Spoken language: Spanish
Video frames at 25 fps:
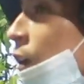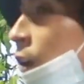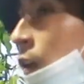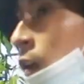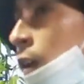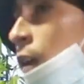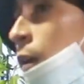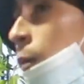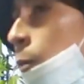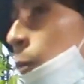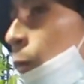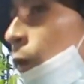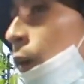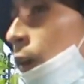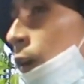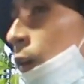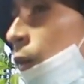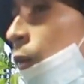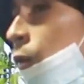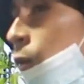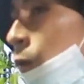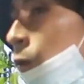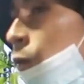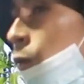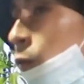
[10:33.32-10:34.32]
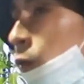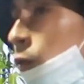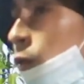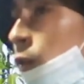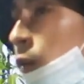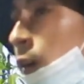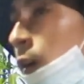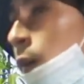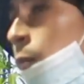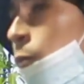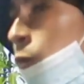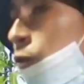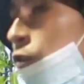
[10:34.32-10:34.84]
Y bueno,
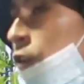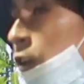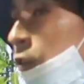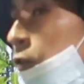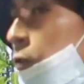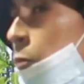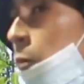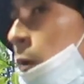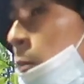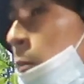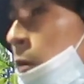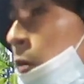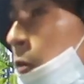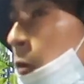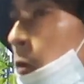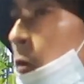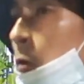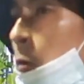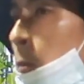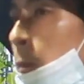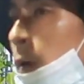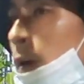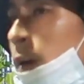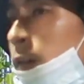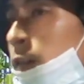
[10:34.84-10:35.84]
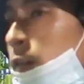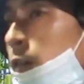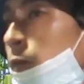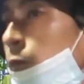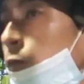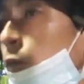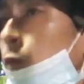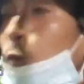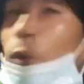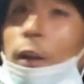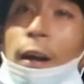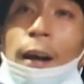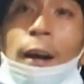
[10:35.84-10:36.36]
el muchacho me invitó dos veces,
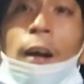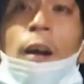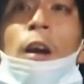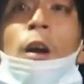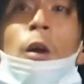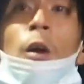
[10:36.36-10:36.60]
fue una,